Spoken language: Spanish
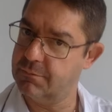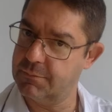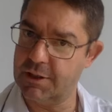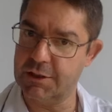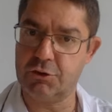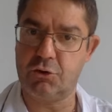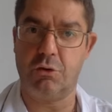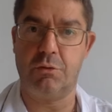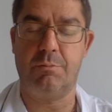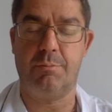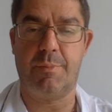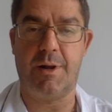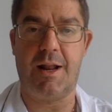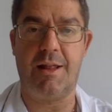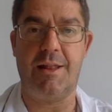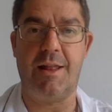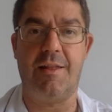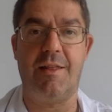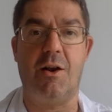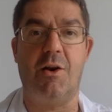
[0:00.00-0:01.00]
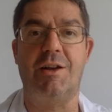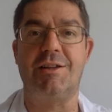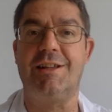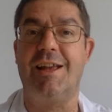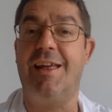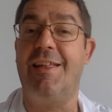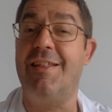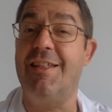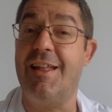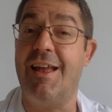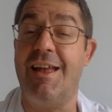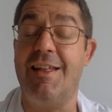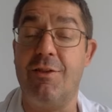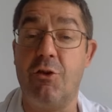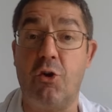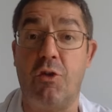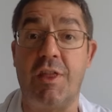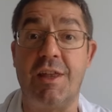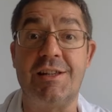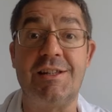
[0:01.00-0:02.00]
Esto para entenderlo así.
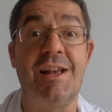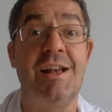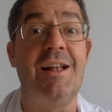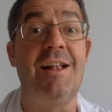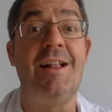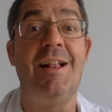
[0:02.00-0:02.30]
Entonces,